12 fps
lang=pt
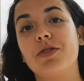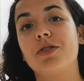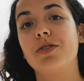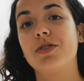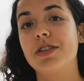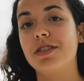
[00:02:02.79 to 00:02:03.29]
que
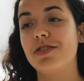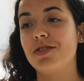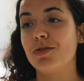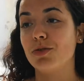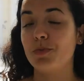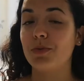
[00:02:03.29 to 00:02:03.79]
nós antes
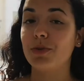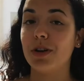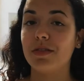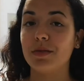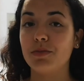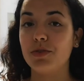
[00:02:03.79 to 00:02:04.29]
não
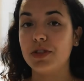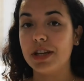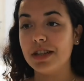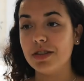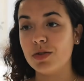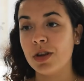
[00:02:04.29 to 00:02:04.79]
explorávamos
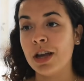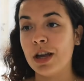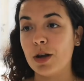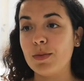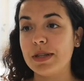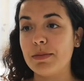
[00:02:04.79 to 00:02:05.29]
tanto,
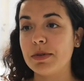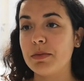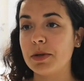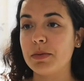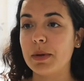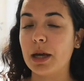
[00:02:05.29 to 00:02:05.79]
começámos a
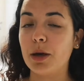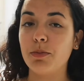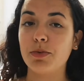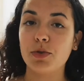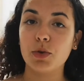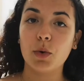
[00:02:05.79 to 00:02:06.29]
perceber que
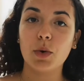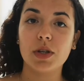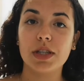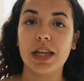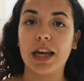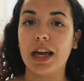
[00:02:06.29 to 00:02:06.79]

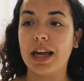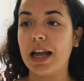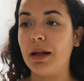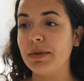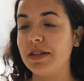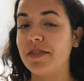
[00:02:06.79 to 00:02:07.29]
pessoas é que
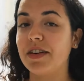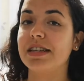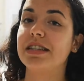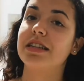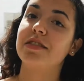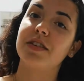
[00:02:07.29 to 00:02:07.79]
realmente
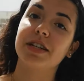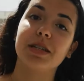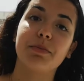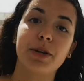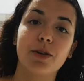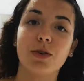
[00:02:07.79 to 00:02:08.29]
fazem a diferença
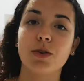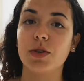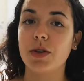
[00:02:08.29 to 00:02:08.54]
para nós ou